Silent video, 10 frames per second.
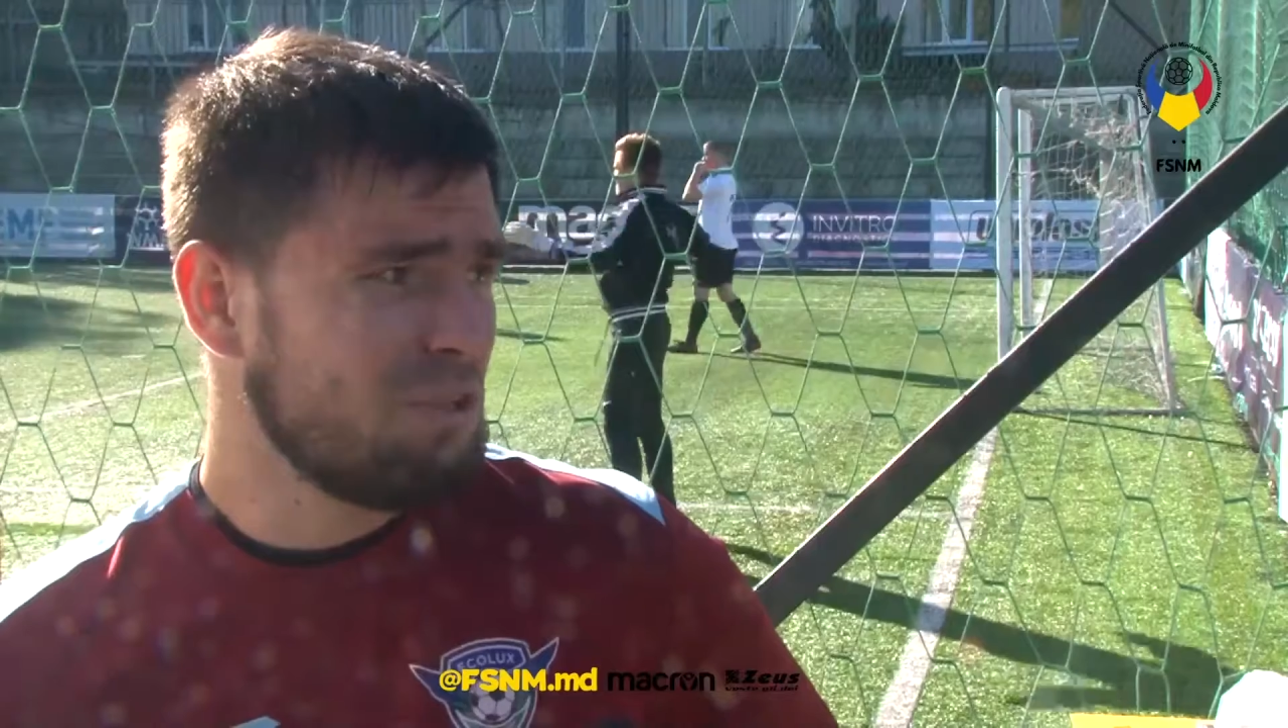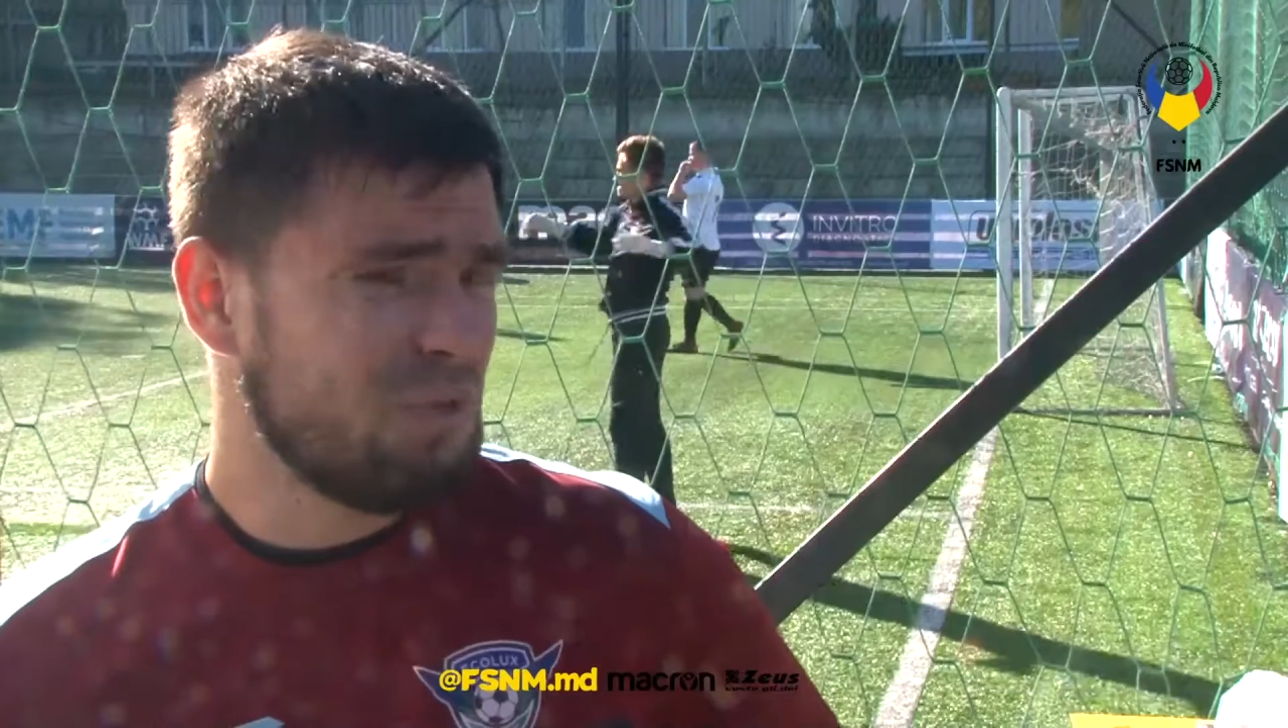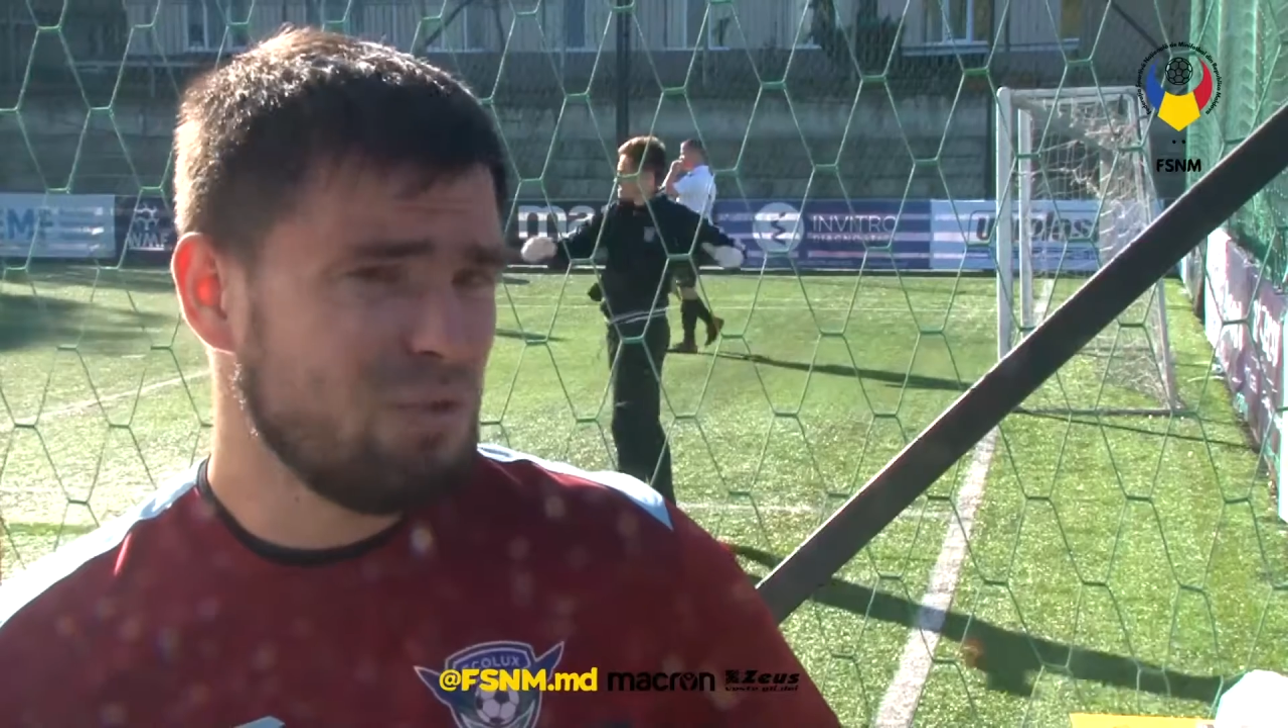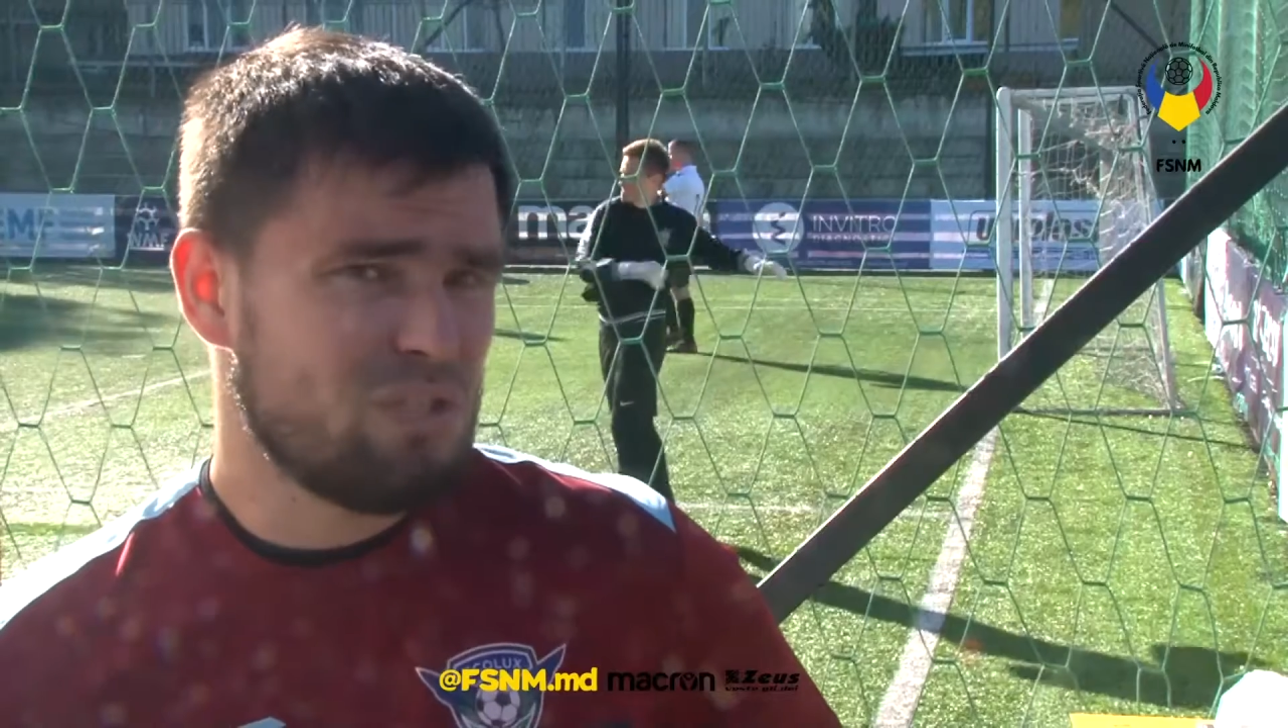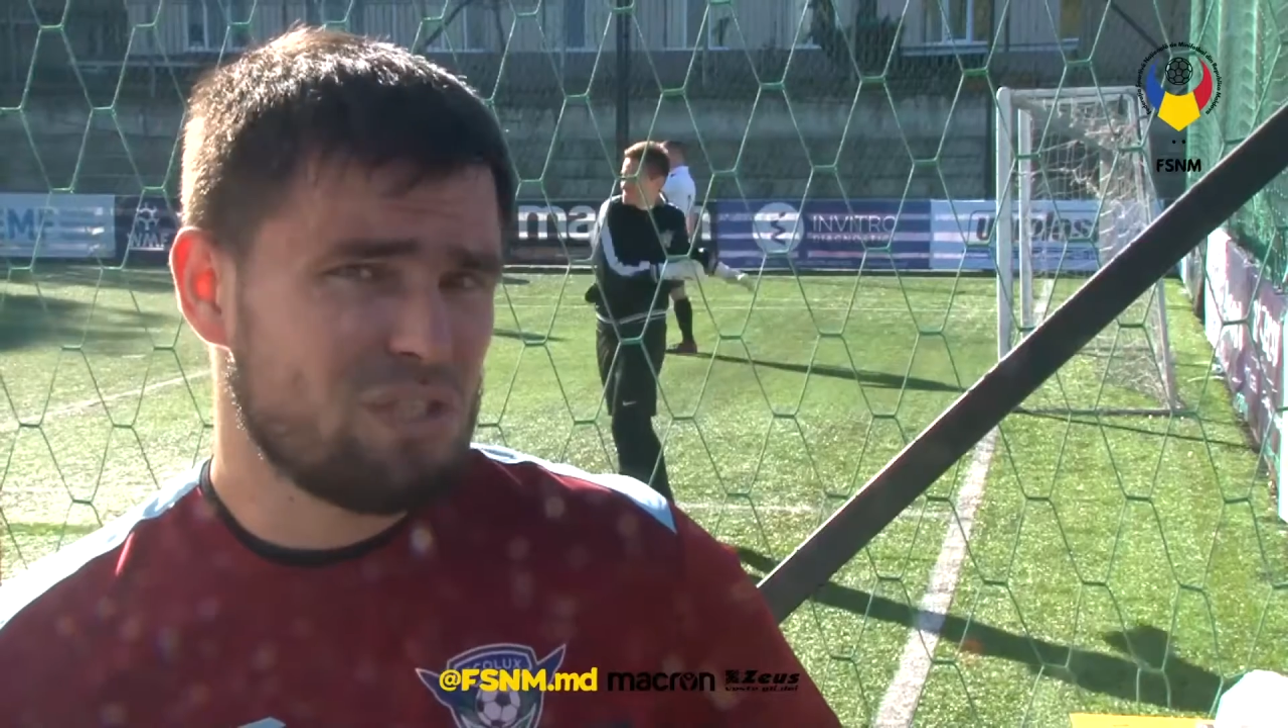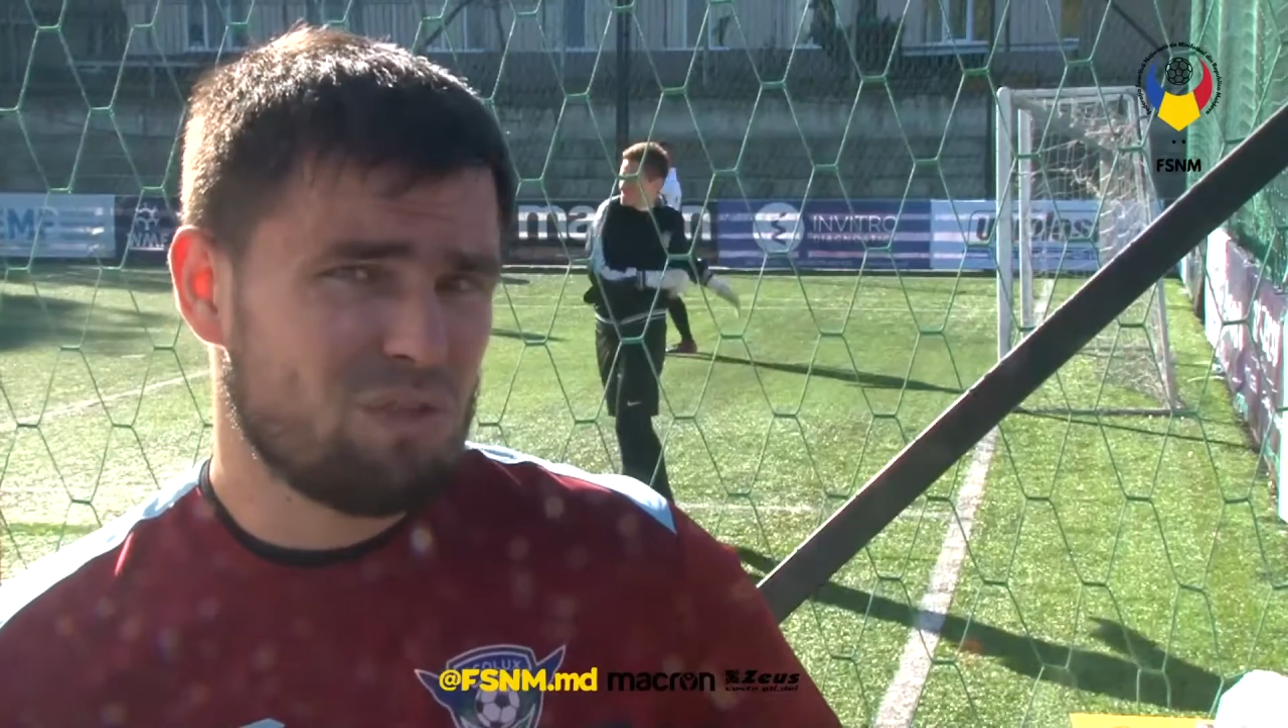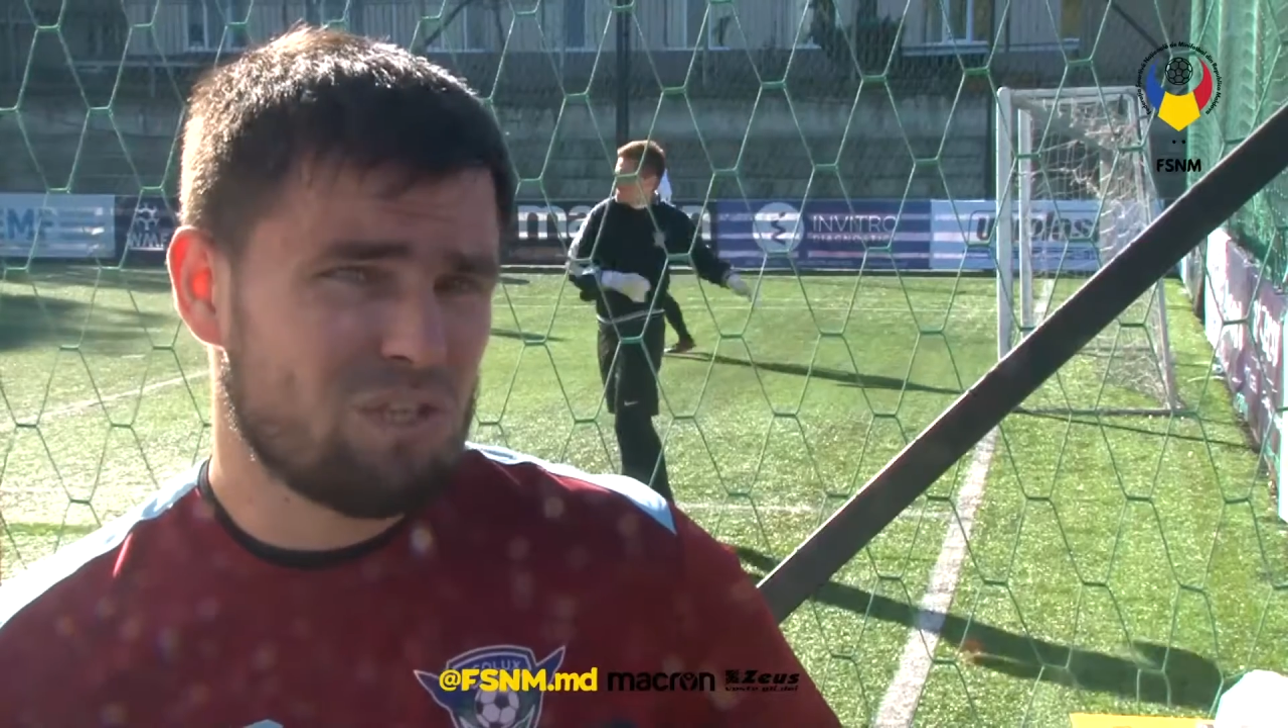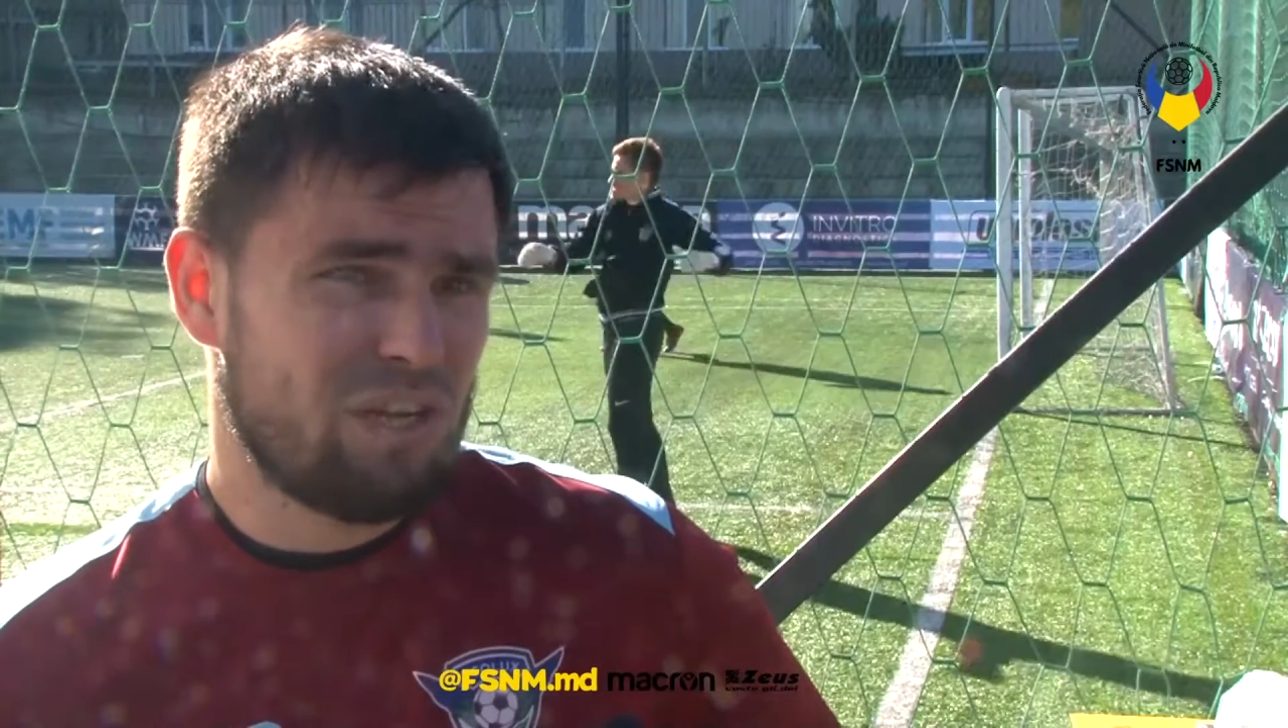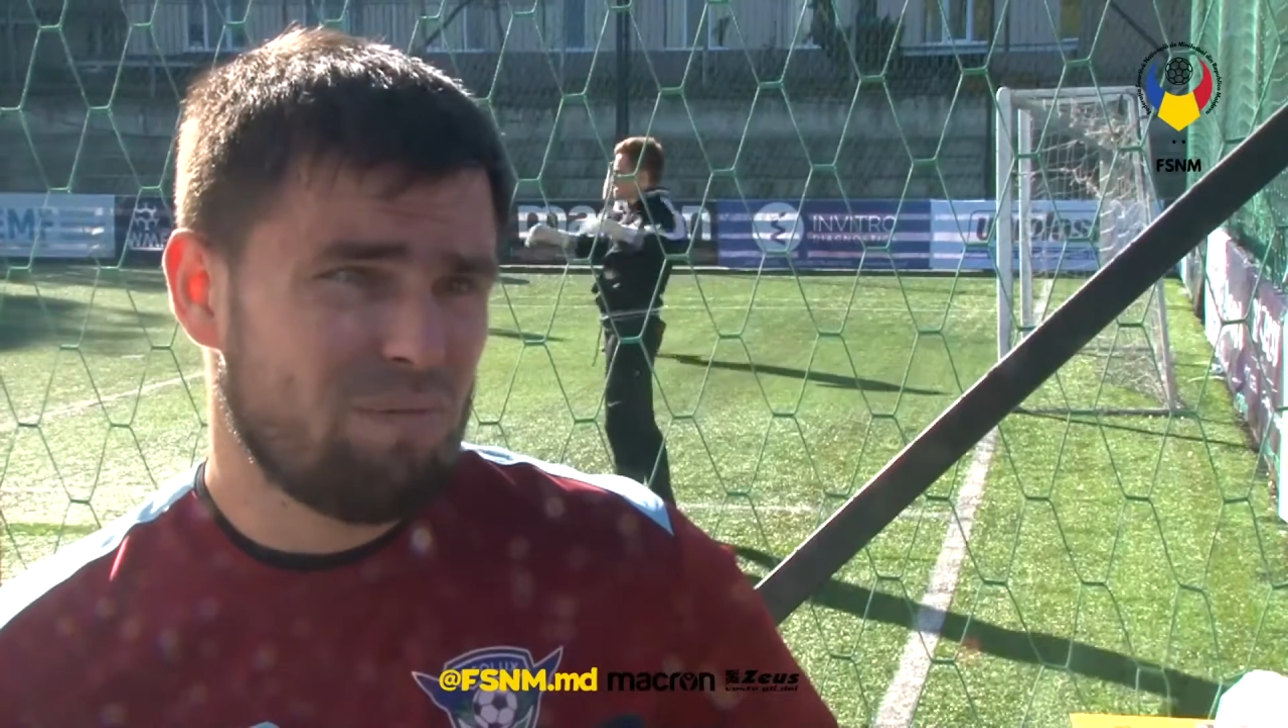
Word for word: оно получится уже,